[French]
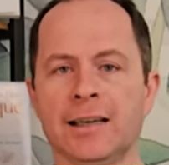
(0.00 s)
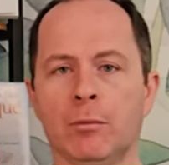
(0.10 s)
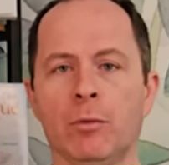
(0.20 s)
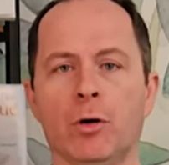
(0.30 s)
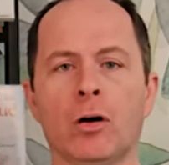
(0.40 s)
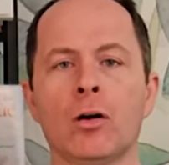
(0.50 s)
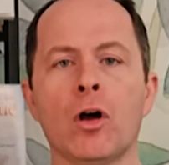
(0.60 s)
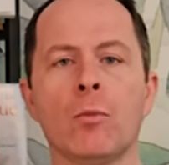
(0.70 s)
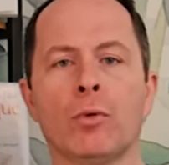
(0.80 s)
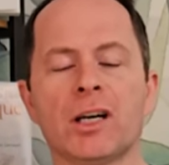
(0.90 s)
armements
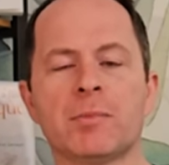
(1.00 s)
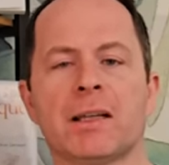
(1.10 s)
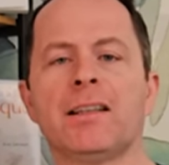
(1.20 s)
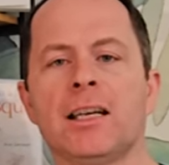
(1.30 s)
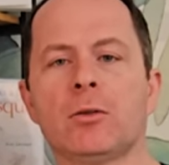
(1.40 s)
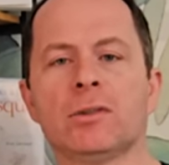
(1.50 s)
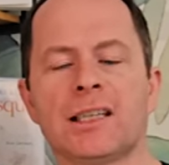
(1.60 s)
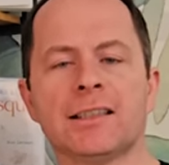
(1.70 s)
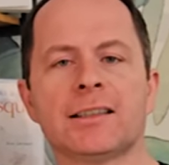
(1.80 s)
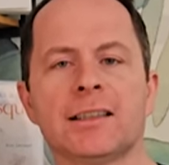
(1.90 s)
pour respecter les
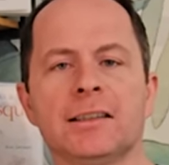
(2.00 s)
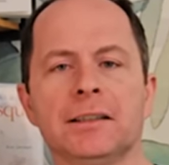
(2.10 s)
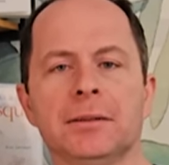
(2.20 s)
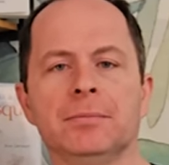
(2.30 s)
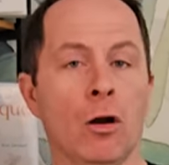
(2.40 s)
contraintes des traités.